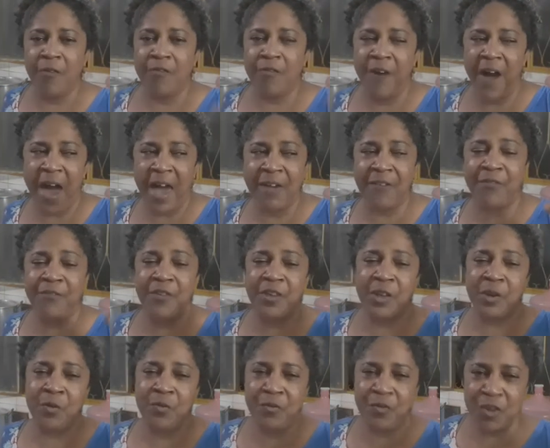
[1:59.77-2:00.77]
vai vir
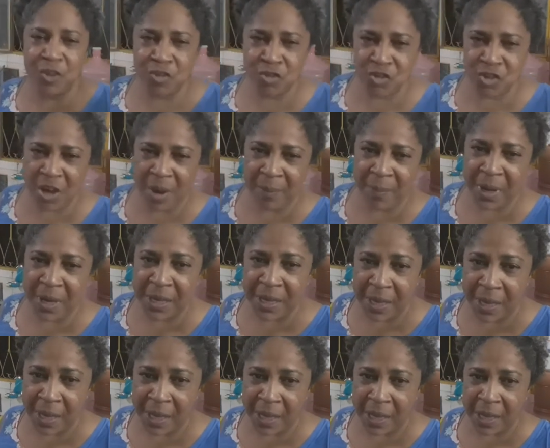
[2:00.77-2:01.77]
no vídeo de
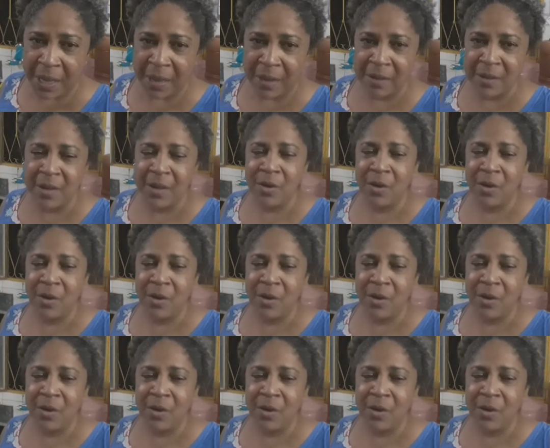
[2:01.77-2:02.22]
amanhã.